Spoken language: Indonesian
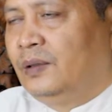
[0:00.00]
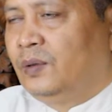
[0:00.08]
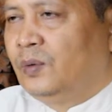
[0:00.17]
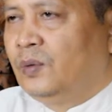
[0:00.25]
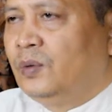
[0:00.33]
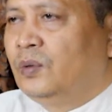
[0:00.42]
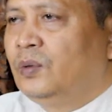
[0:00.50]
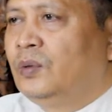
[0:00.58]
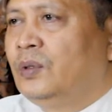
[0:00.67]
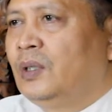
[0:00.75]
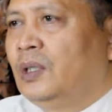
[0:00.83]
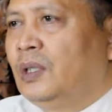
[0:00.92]
itu
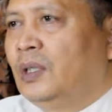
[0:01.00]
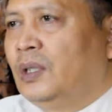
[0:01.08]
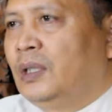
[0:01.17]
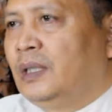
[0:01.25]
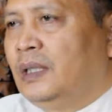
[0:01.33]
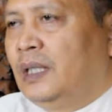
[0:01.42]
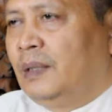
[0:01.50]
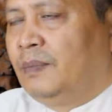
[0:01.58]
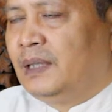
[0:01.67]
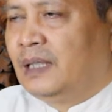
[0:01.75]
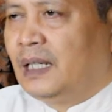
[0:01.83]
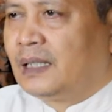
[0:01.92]
dari
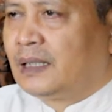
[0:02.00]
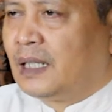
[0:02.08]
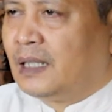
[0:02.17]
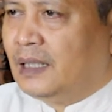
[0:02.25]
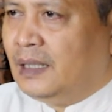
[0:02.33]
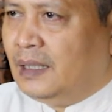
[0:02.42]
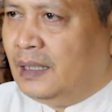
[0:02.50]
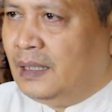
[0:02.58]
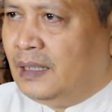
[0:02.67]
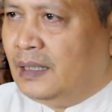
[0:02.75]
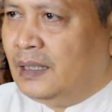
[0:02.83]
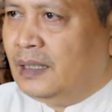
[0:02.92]
penjelasan
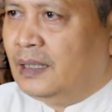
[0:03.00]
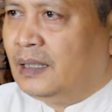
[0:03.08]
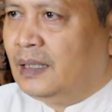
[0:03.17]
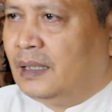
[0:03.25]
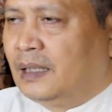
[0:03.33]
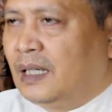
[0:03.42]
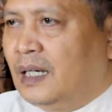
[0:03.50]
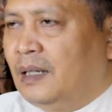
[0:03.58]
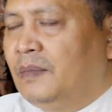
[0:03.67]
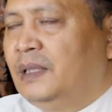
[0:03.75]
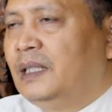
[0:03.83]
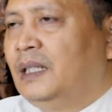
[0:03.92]
ini
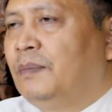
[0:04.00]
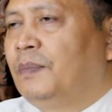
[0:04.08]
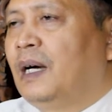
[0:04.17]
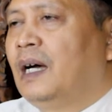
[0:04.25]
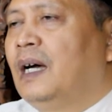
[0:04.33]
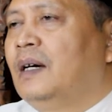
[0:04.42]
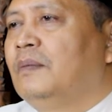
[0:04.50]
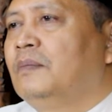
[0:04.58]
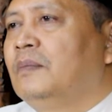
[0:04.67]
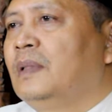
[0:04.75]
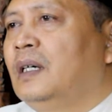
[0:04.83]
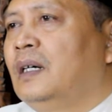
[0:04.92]
kita menjadi
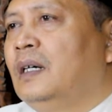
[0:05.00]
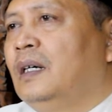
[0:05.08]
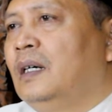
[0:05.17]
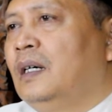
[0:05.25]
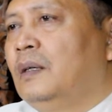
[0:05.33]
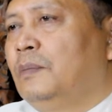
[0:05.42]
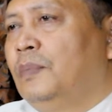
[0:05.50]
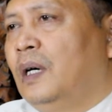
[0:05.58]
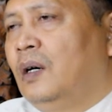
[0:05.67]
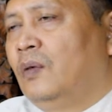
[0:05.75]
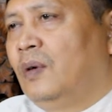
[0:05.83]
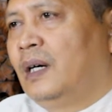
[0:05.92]
paham
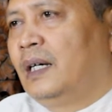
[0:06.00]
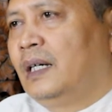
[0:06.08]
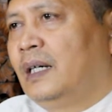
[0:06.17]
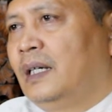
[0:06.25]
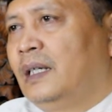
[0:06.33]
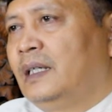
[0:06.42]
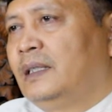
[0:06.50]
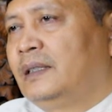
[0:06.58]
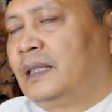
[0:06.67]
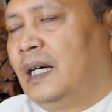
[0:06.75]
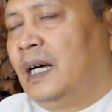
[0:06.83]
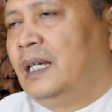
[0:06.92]
bahwa
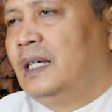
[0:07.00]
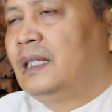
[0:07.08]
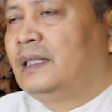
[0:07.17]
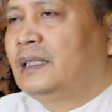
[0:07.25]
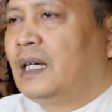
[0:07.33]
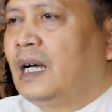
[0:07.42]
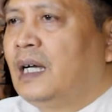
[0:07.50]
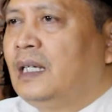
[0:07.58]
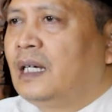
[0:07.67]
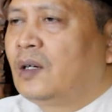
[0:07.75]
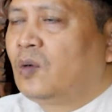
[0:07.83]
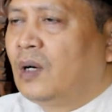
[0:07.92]

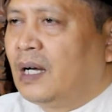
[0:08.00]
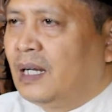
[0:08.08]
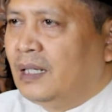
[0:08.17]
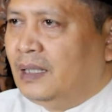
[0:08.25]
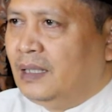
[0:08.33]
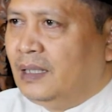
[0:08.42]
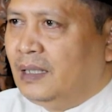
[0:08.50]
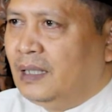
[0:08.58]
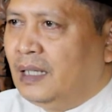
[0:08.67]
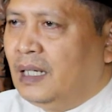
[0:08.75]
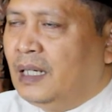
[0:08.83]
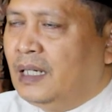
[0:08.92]
cahaya-cahaya rohani
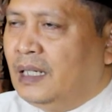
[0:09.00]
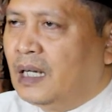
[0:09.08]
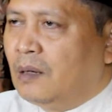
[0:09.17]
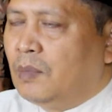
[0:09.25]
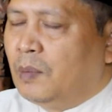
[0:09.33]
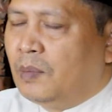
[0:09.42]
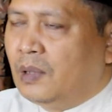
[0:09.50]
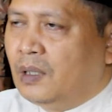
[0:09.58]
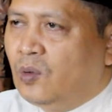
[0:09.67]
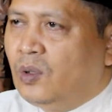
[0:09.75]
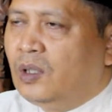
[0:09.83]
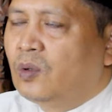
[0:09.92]
yang
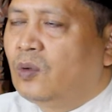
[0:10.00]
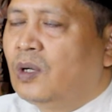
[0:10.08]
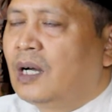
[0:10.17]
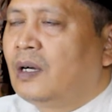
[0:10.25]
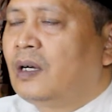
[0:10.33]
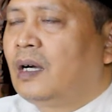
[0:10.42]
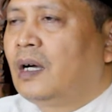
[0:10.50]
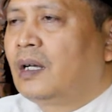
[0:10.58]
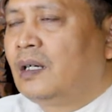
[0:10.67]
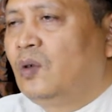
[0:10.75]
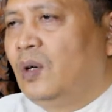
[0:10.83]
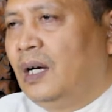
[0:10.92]
memenuhi ruang
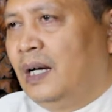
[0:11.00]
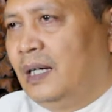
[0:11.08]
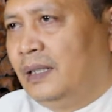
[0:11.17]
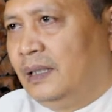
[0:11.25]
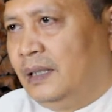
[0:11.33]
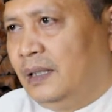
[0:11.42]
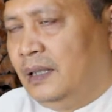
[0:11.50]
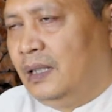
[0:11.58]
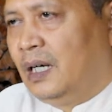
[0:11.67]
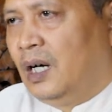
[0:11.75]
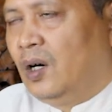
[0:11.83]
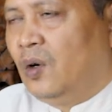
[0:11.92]
relung hati
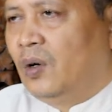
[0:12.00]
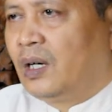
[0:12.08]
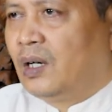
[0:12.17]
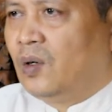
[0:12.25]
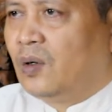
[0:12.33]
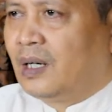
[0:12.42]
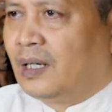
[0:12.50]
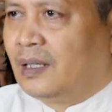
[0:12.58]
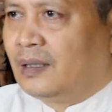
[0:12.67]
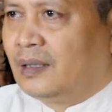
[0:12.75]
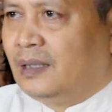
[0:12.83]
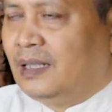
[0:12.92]
orang-orang
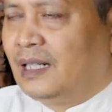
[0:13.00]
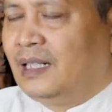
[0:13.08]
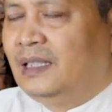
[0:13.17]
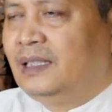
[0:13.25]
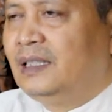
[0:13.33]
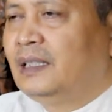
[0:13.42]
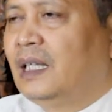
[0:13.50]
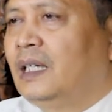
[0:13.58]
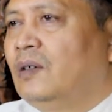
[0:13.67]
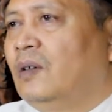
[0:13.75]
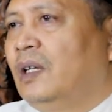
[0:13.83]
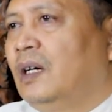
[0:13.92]
yang
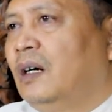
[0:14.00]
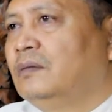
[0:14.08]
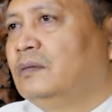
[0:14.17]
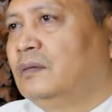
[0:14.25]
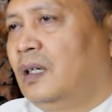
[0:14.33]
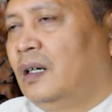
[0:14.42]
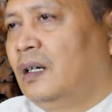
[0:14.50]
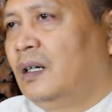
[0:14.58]
dicintai oleh Allah